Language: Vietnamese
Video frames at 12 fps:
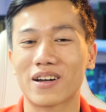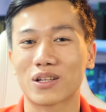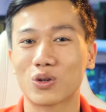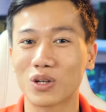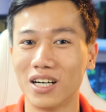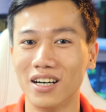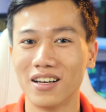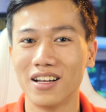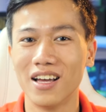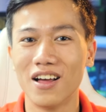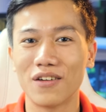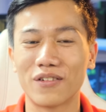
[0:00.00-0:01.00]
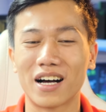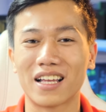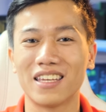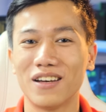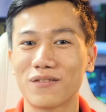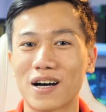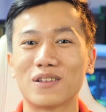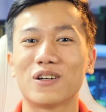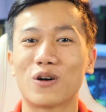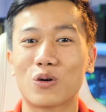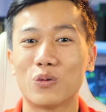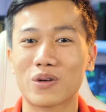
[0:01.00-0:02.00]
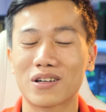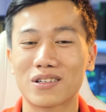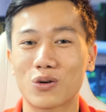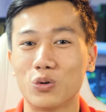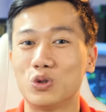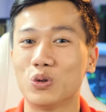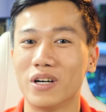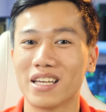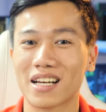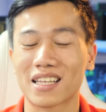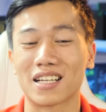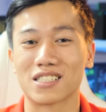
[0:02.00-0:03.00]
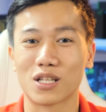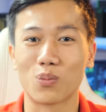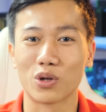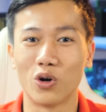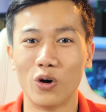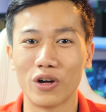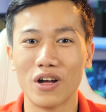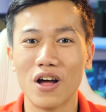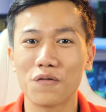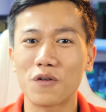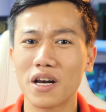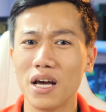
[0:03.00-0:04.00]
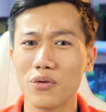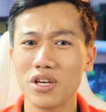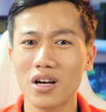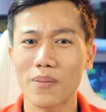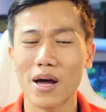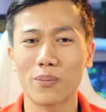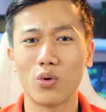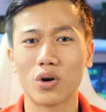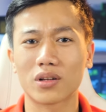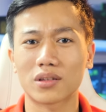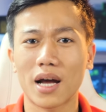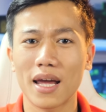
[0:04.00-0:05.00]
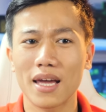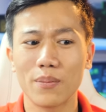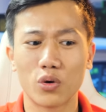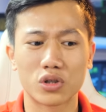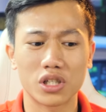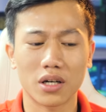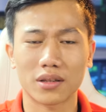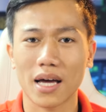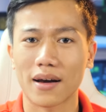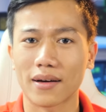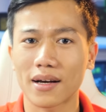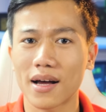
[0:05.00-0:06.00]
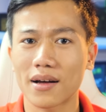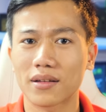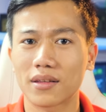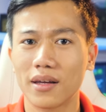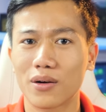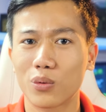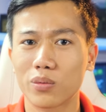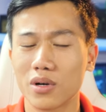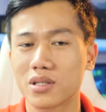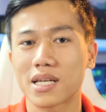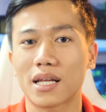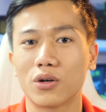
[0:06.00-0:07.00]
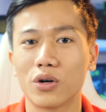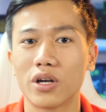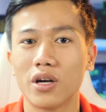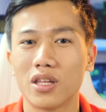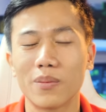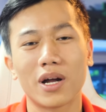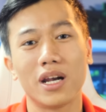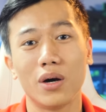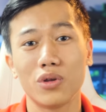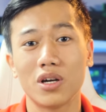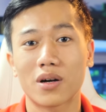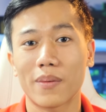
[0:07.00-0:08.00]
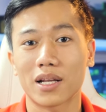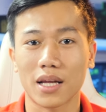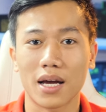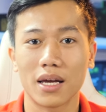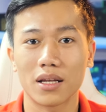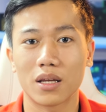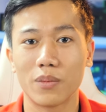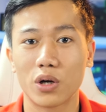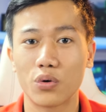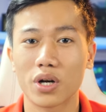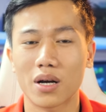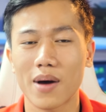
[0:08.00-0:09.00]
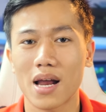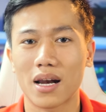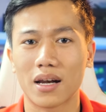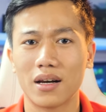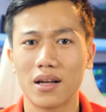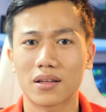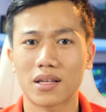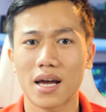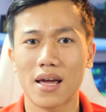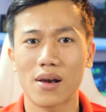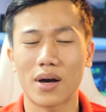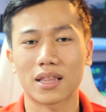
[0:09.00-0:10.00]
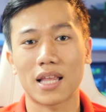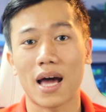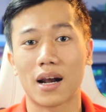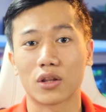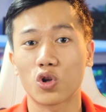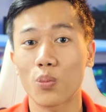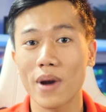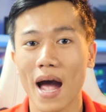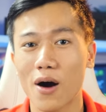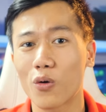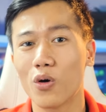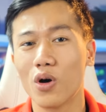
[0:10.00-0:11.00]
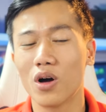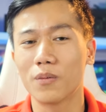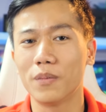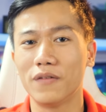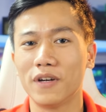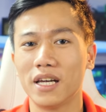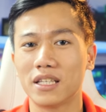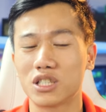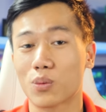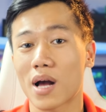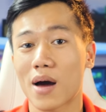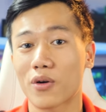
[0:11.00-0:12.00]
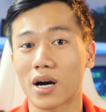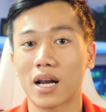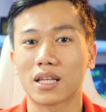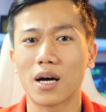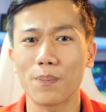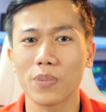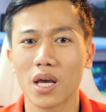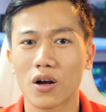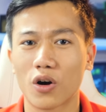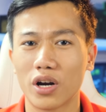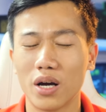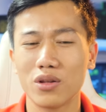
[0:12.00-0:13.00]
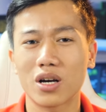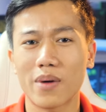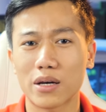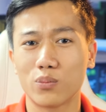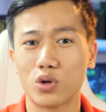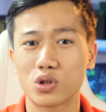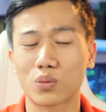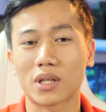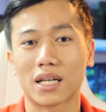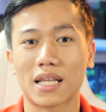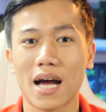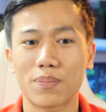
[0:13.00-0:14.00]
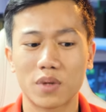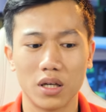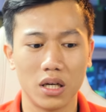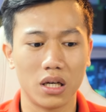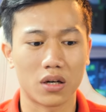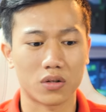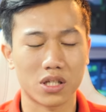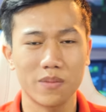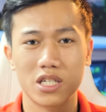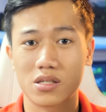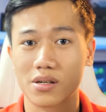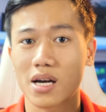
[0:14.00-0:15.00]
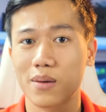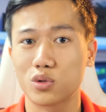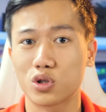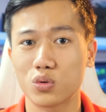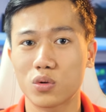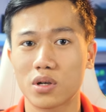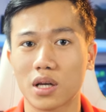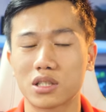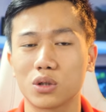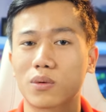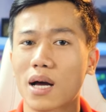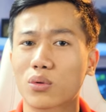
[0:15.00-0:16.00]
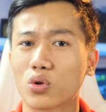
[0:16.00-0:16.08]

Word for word: năng tốt hơn và nhìn vào thì nó cũng củ chuối như là tản stock mà thôi và nếu như các bạn muốn thay một chiếc tản khác thì cũng đơn giản thôi nhưng mà nếu như các bạn thay thì mình khuyên các bạn là nên thay loại tản là top down bởi vì chiều cao nó khá là thấp còn nếu như các bạn muốn dùng tản tháp thì nó sẽ bị giới hạn một chút là chiều cao